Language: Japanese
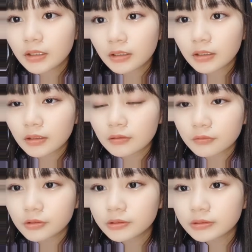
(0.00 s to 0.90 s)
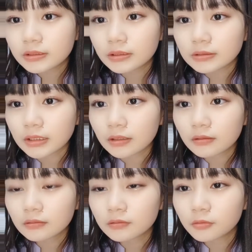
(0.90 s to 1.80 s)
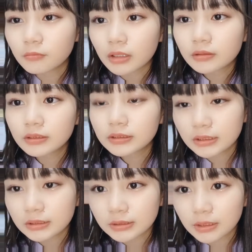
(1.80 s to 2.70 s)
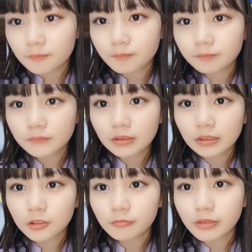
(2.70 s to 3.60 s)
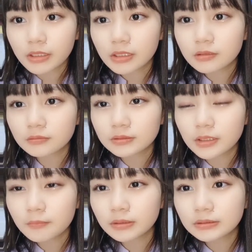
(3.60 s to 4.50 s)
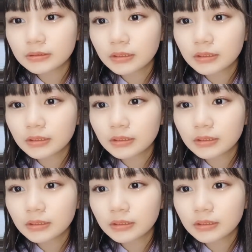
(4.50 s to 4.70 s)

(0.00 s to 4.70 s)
えっ、ー、と、ゆうすけさんとまくりざしさん。あきおめありがとうございます。